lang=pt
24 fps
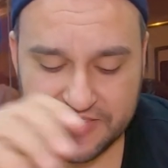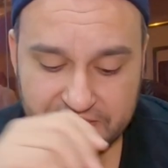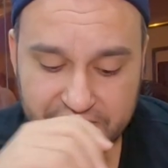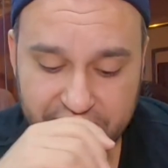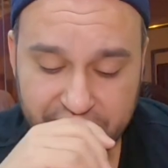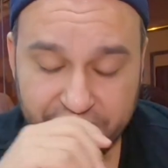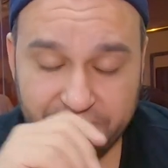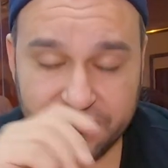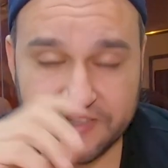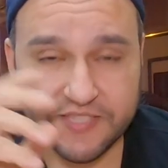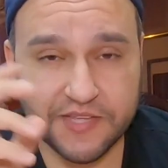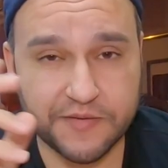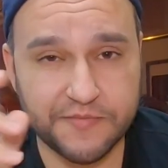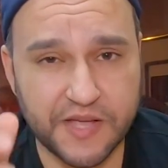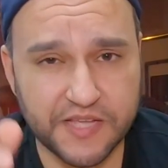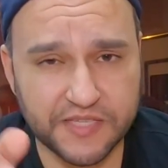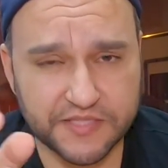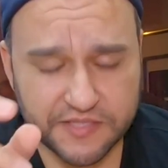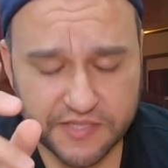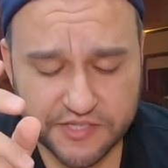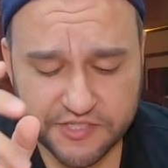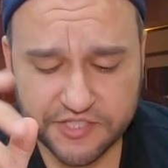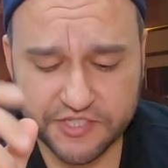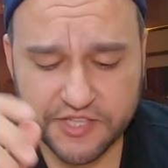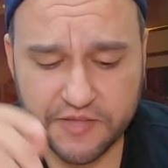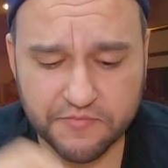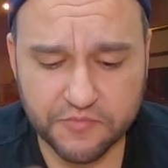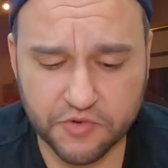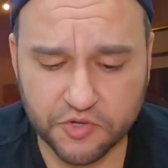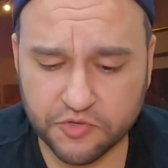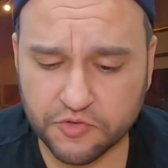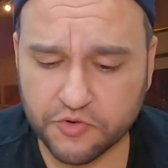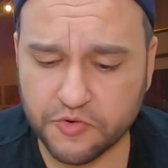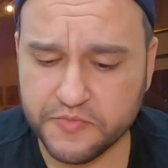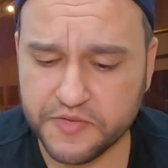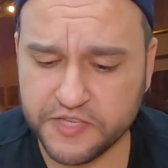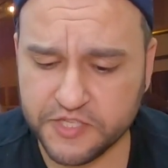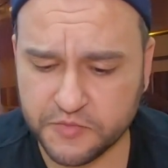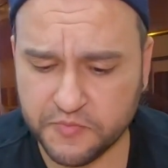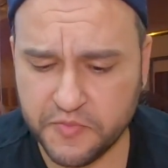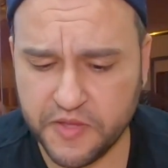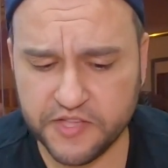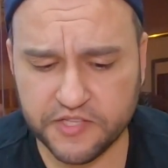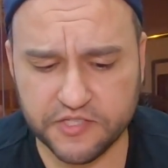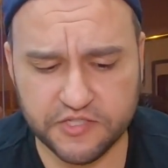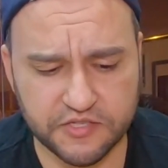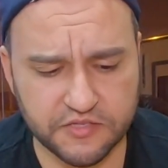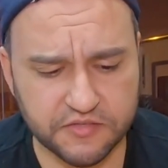E fazer bastante tempo que eu não comi
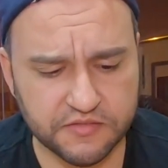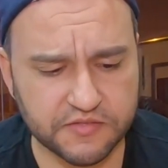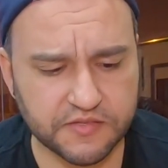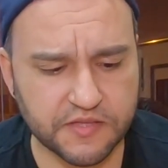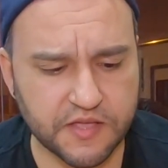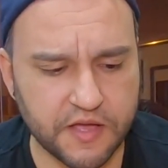espetinhos,